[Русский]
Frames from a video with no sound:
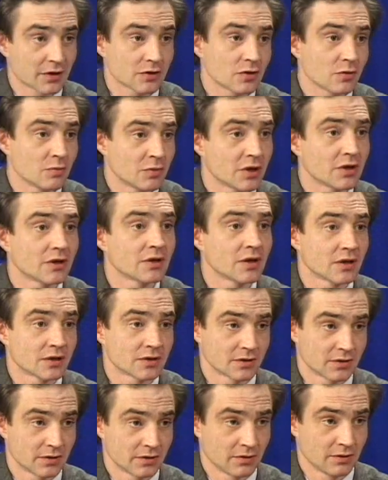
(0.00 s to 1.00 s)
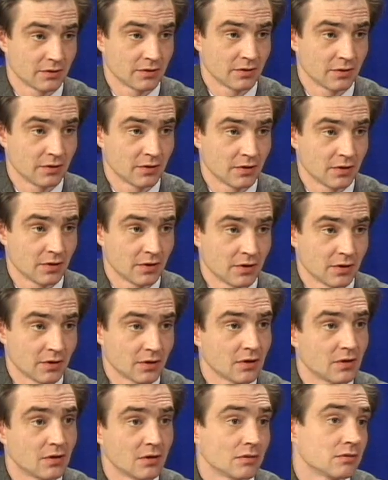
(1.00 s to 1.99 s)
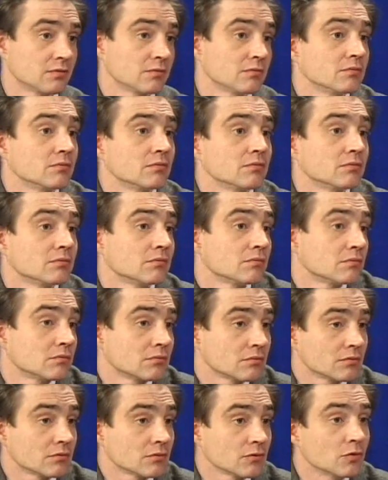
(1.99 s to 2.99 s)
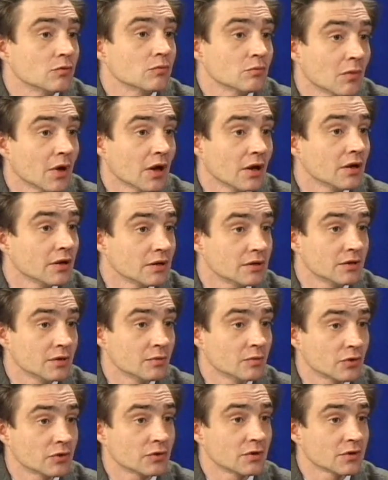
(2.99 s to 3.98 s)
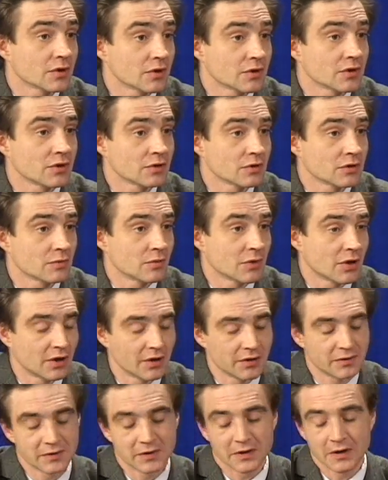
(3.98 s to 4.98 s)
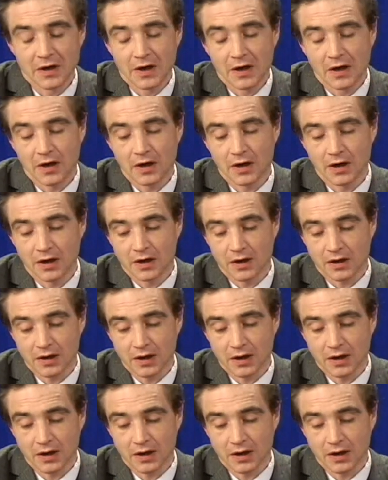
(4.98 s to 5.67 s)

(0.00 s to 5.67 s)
угу. особый класс а, ну, болезней, можно сказать, что болезней. А